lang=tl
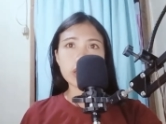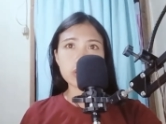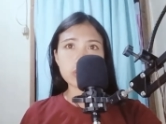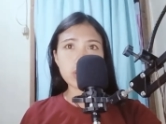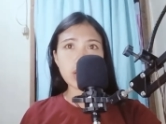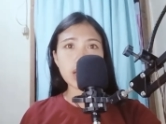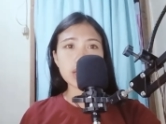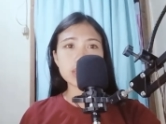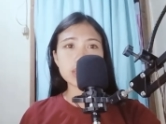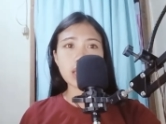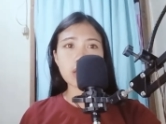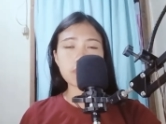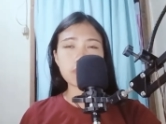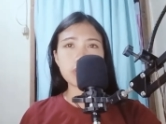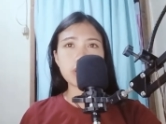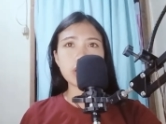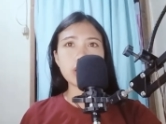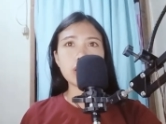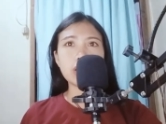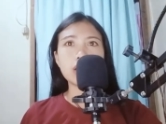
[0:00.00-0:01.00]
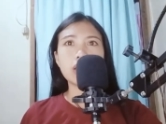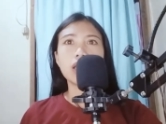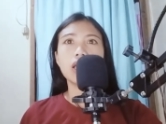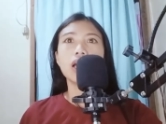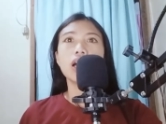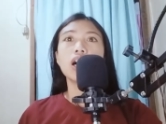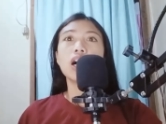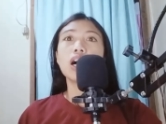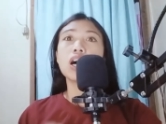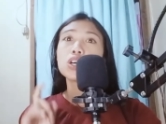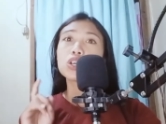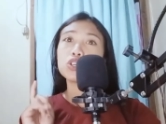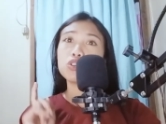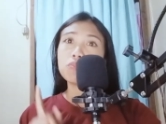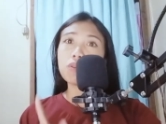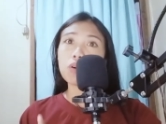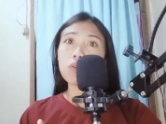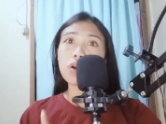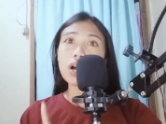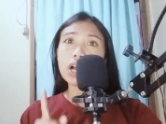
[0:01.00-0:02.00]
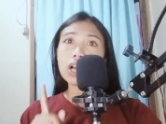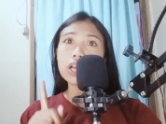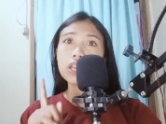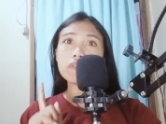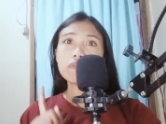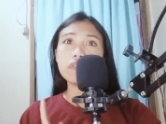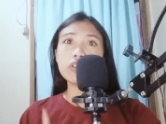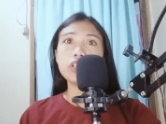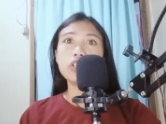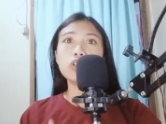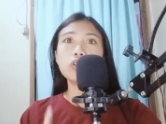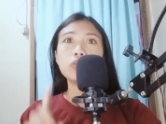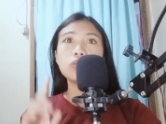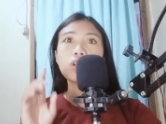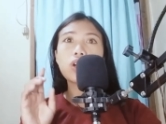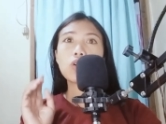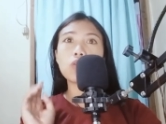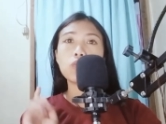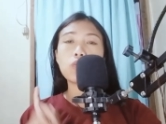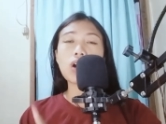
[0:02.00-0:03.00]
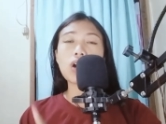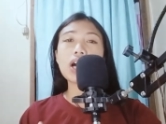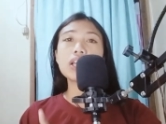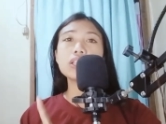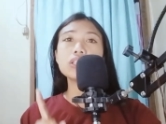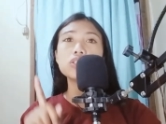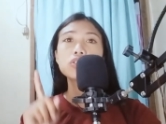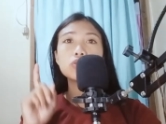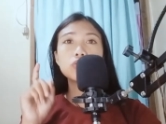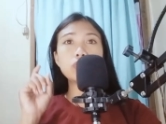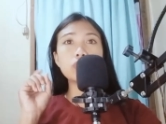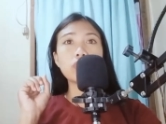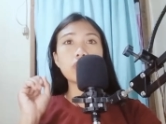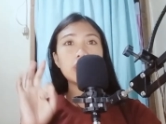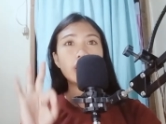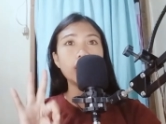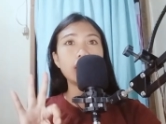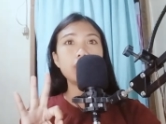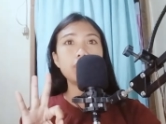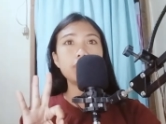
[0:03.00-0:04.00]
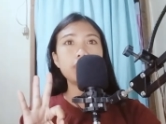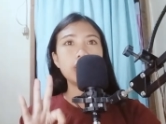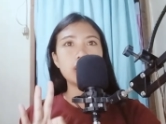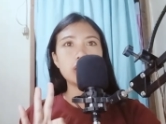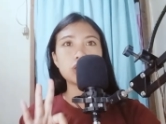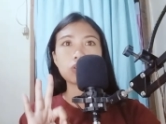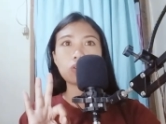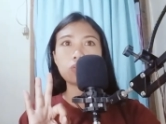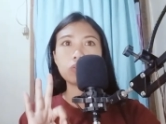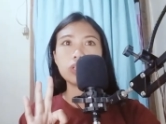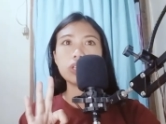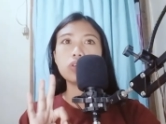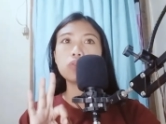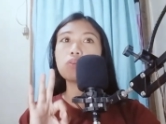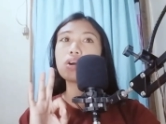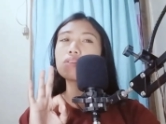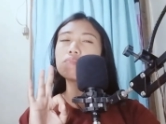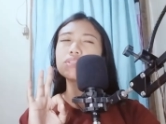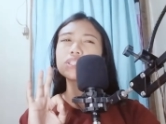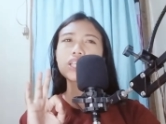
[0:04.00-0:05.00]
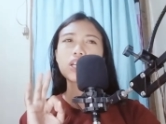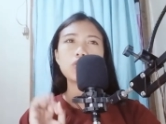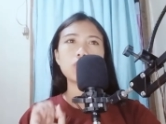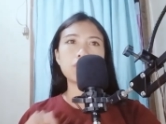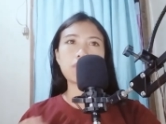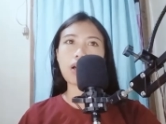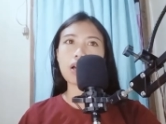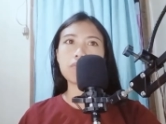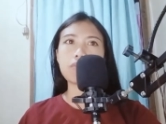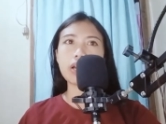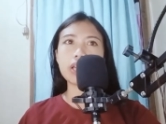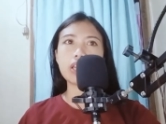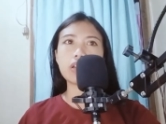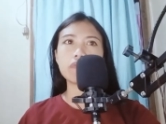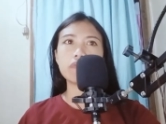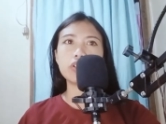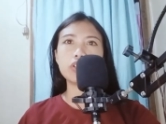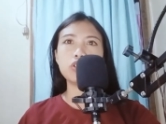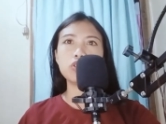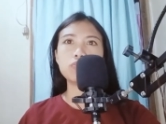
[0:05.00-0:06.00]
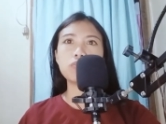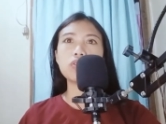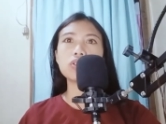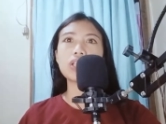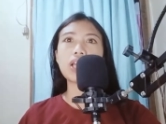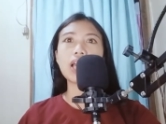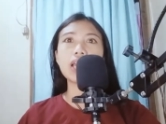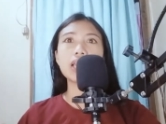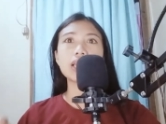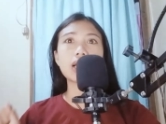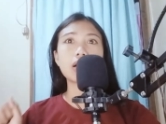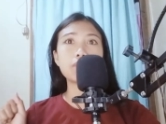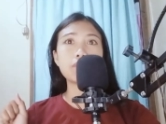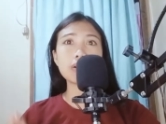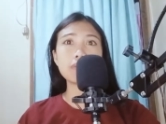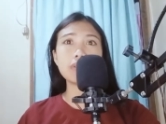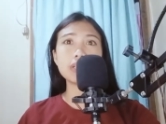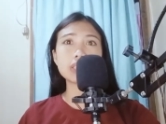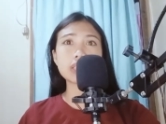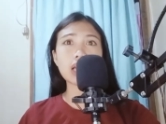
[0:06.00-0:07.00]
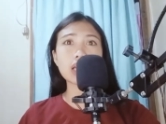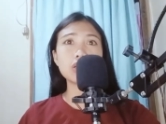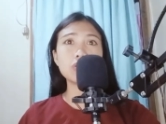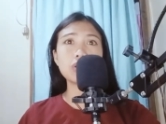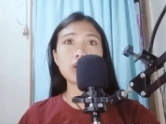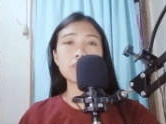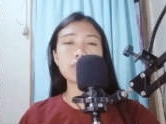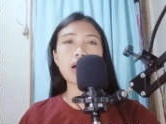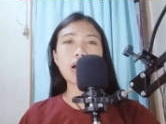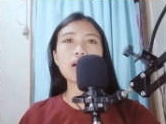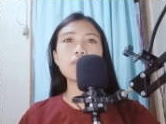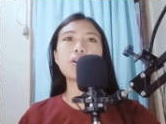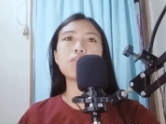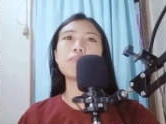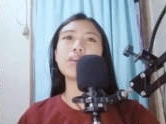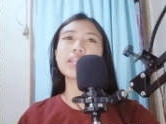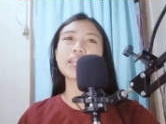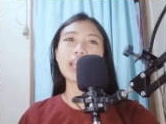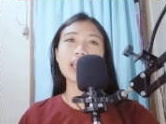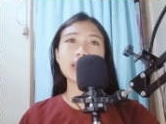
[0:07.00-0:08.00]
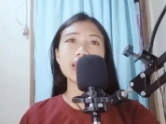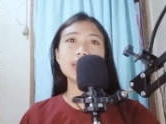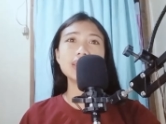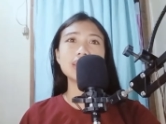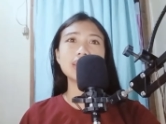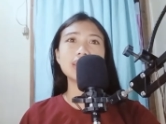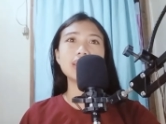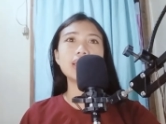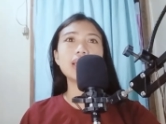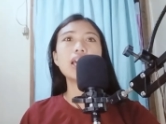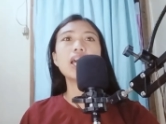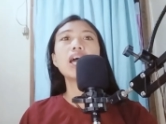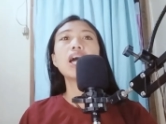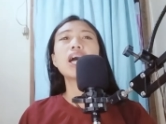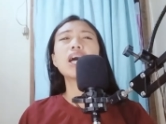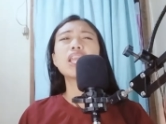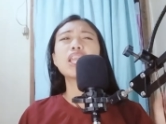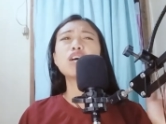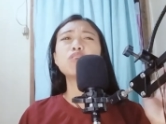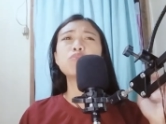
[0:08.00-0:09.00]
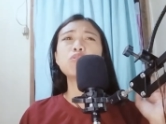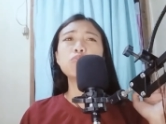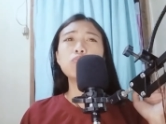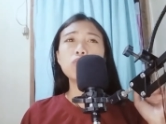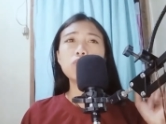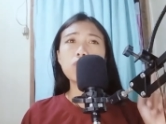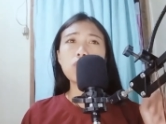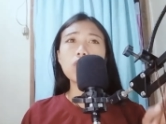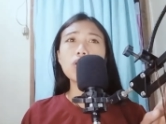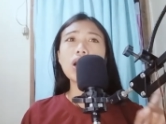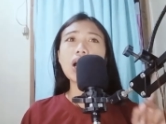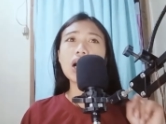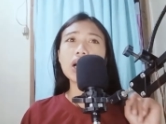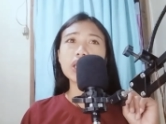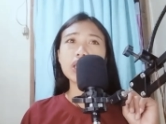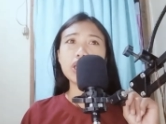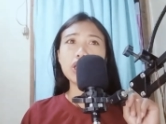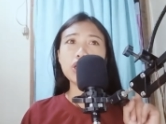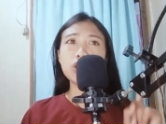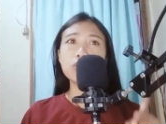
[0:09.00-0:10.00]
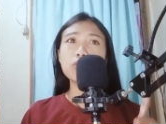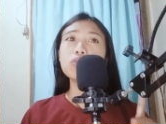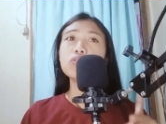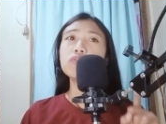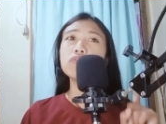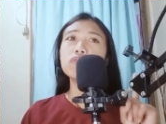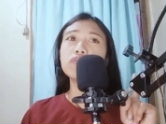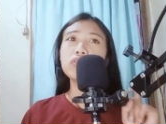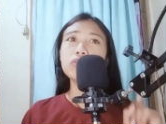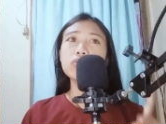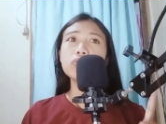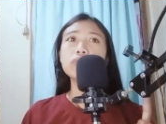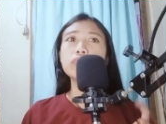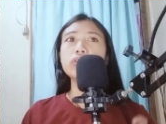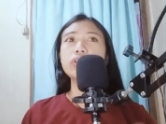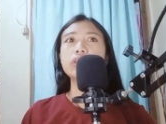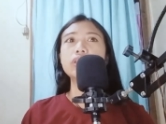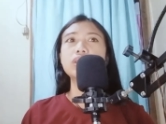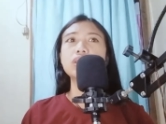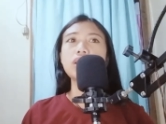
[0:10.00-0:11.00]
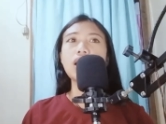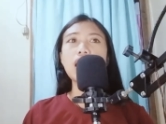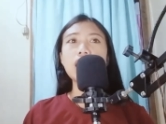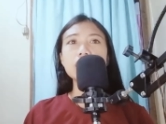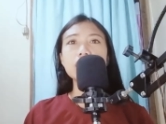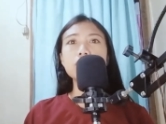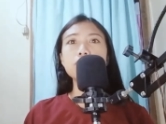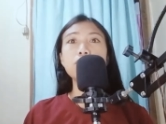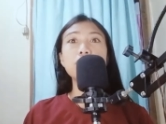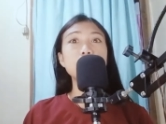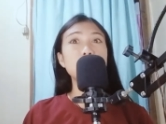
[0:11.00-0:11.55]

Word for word: Kaya ito na, step 3 gumawa ka ng video na 1 to 3 minutes only. Huwag masyadong pahabain ang video mo dahil kapag masyado ng mahaba, may tendency na mabubore ang iyong viewers at